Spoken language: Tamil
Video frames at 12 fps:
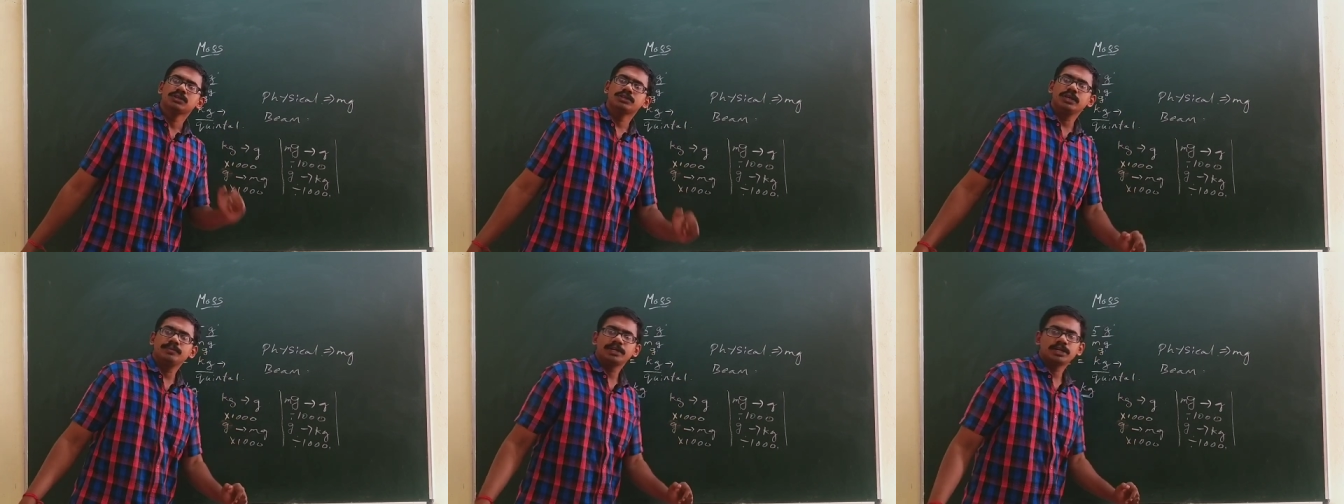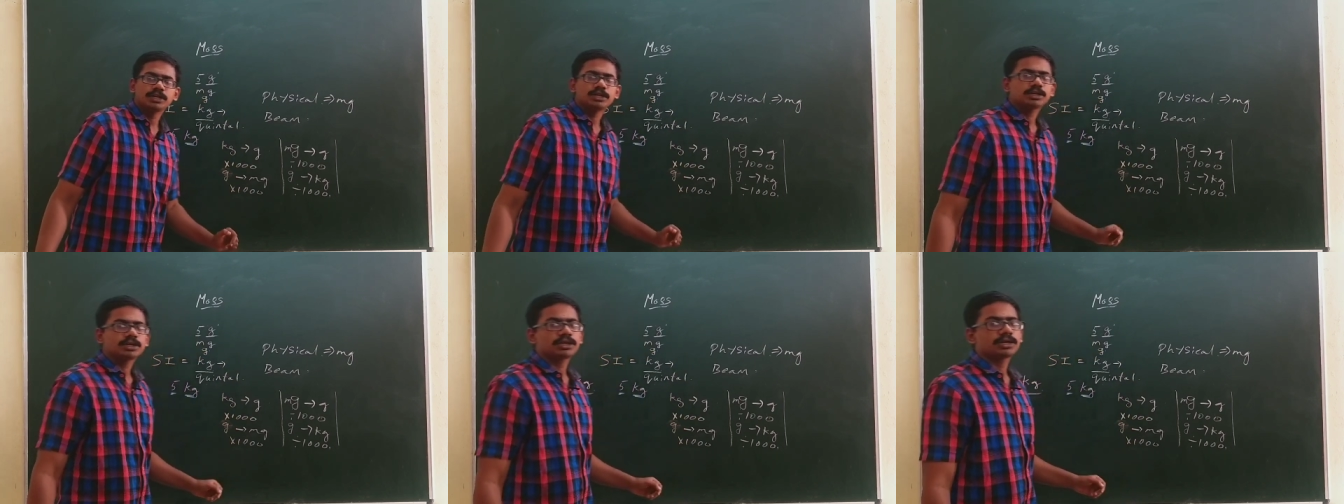they'll be
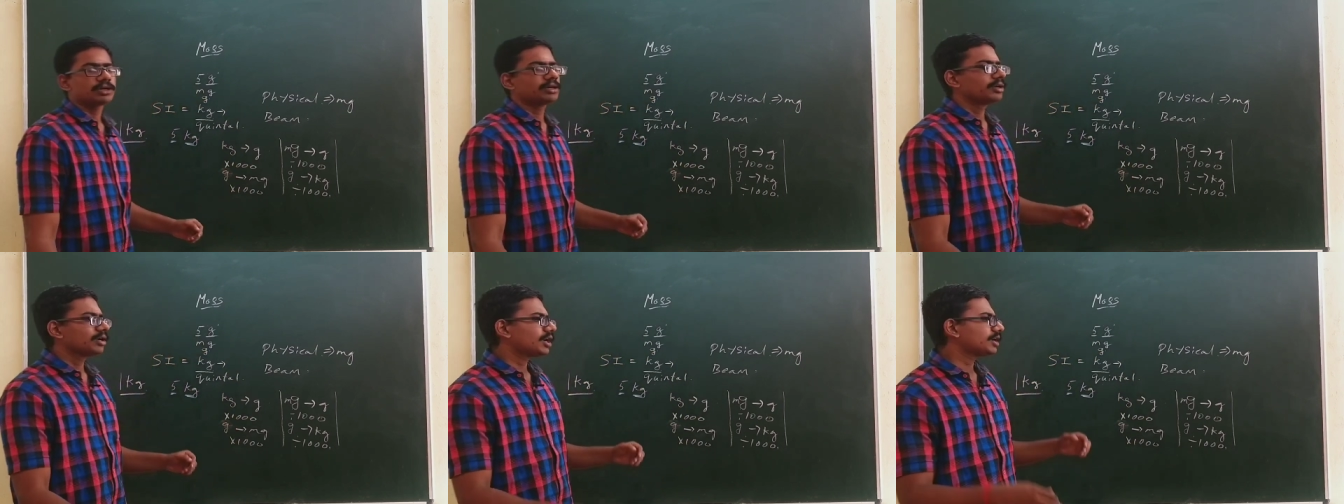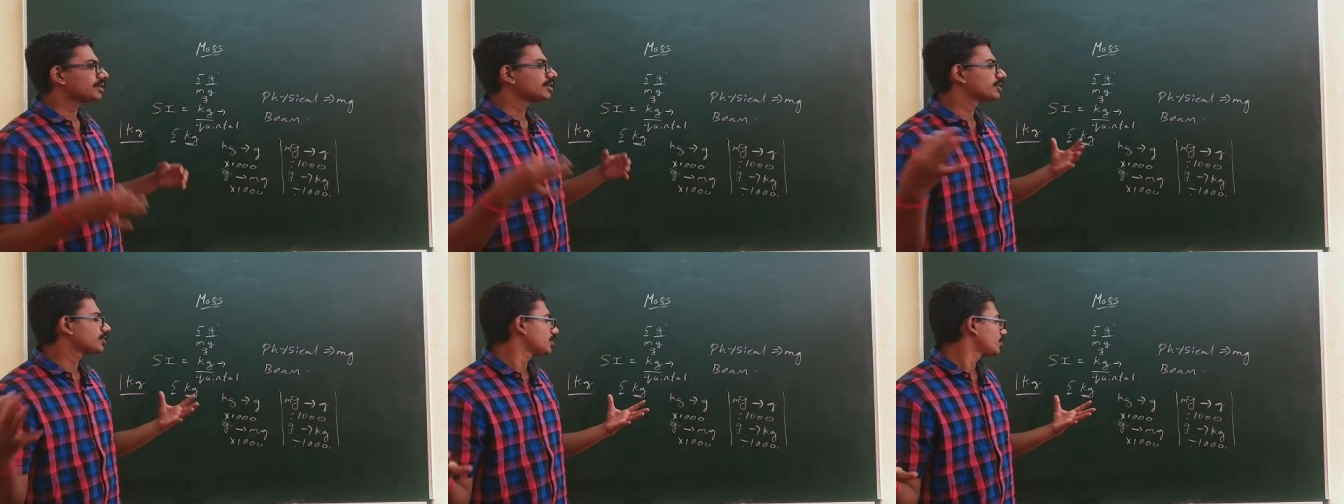டெல்லிங்
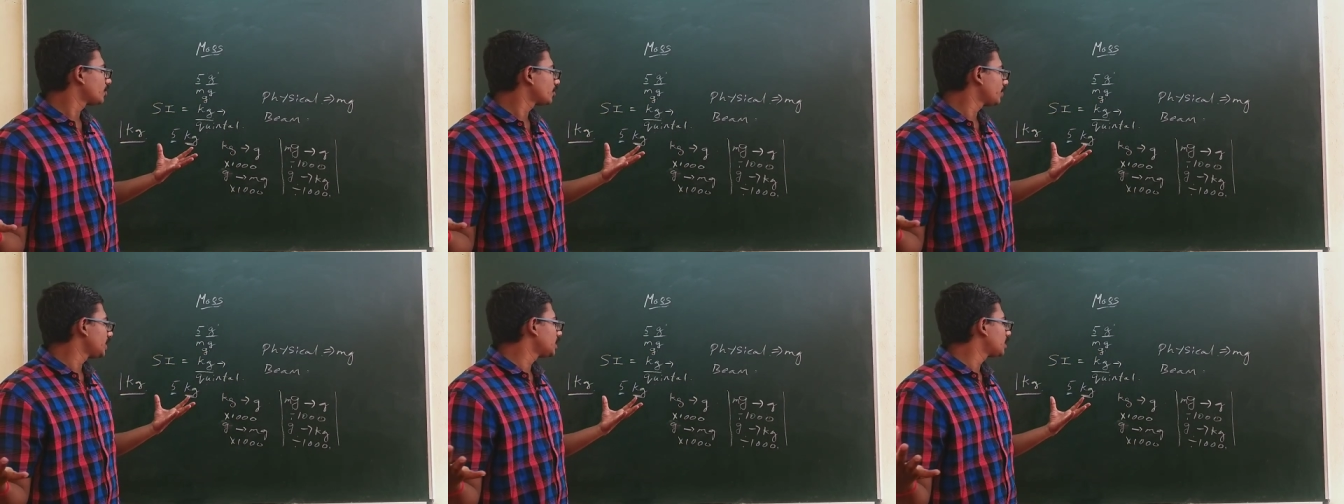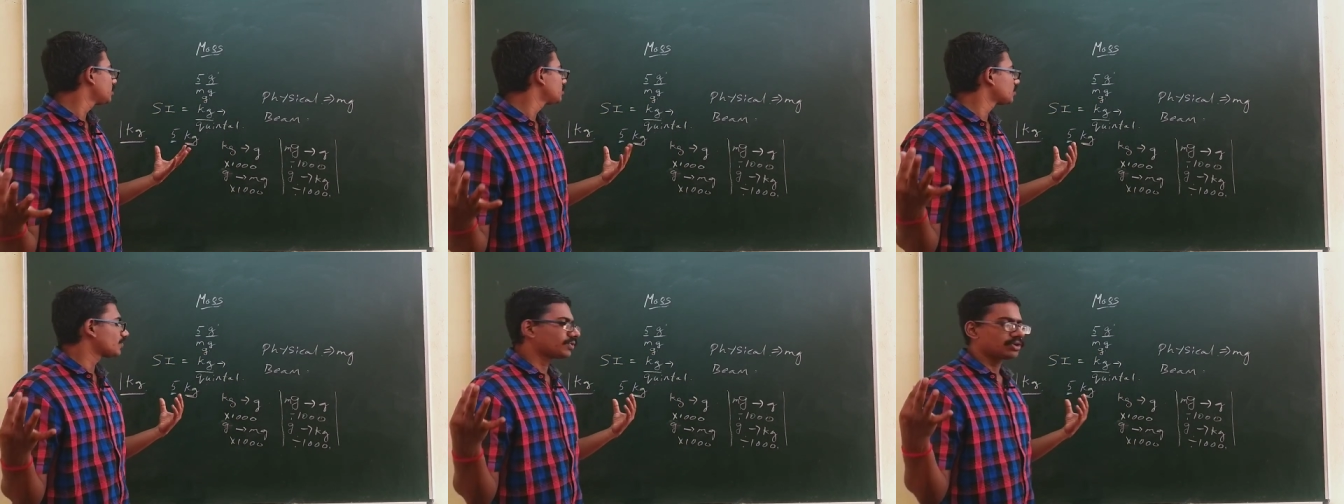ஹண்ட்ரட் 100 quintals
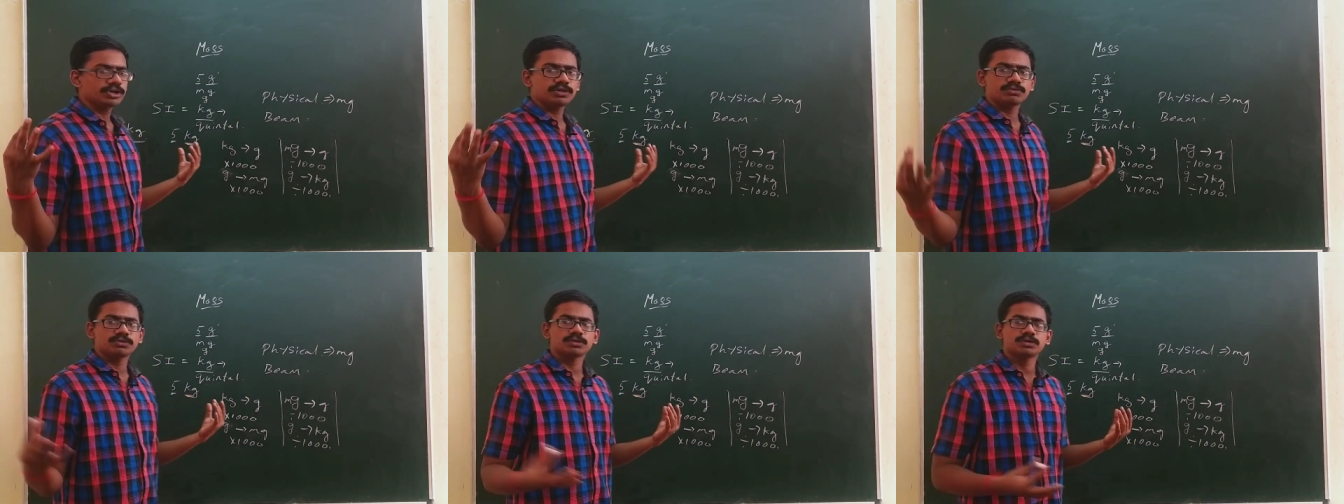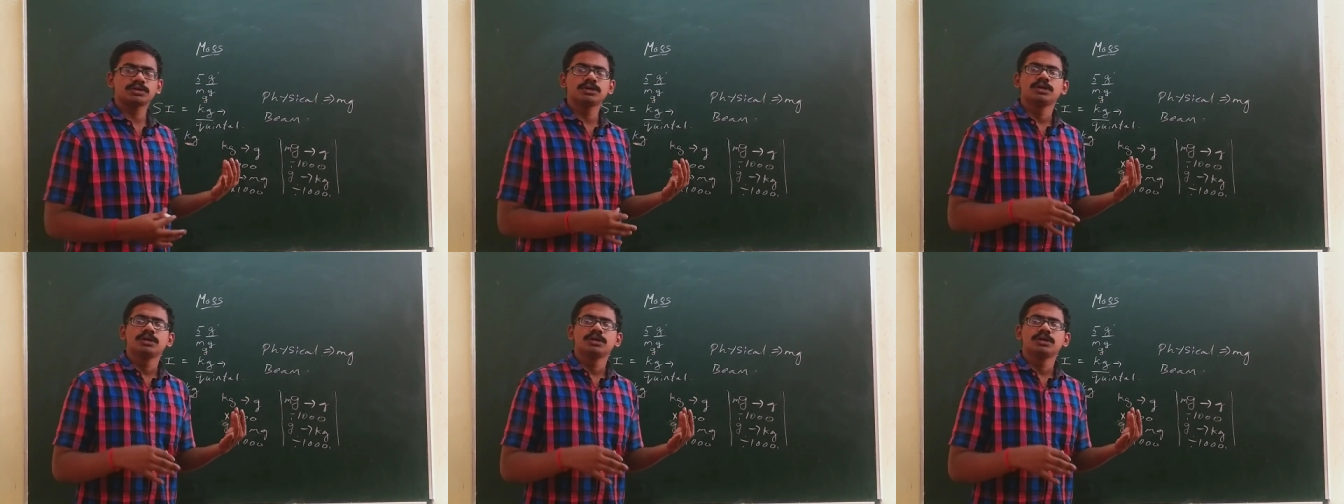of onion வந்திருக்கு